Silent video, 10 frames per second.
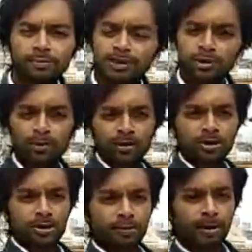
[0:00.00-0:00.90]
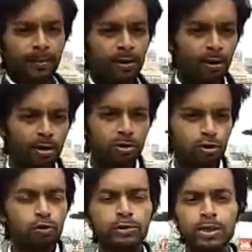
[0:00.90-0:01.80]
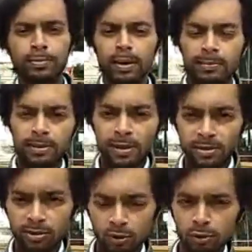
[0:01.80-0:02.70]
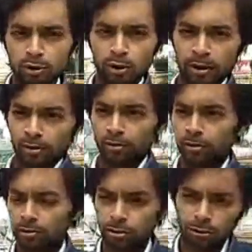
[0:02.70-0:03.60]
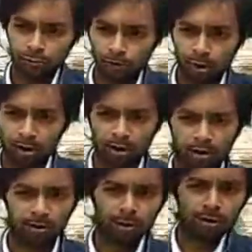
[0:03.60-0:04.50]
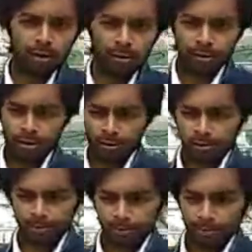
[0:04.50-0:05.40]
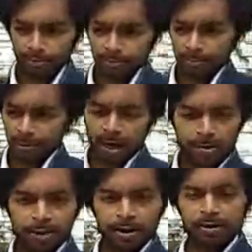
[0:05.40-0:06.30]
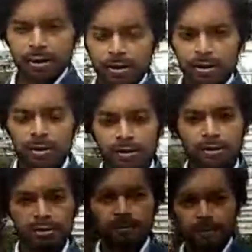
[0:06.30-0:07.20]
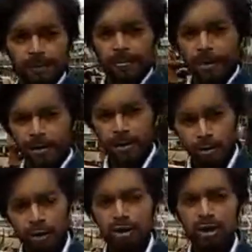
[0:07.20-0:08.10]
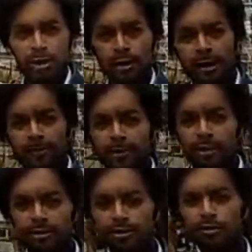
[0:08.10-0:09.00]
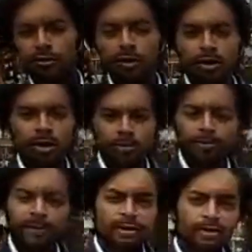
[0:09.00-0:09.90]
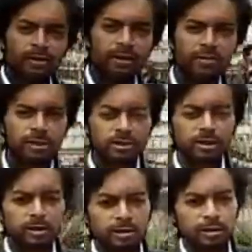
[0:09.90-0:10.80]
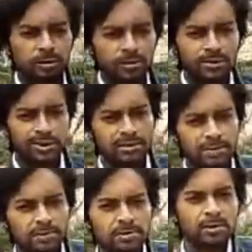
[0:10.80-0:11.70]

एडमिशन प्रोसेस के बारे में और स्कूल्स के बारे में देखिए स्कूल्स जो हैं तो वो अलग अलग टाइमलाइन अलग अलग ड्यूरेशन के एडमिशन्स को इम्प्लीमेंट करते हैं जैसे सिक्स मंथ्स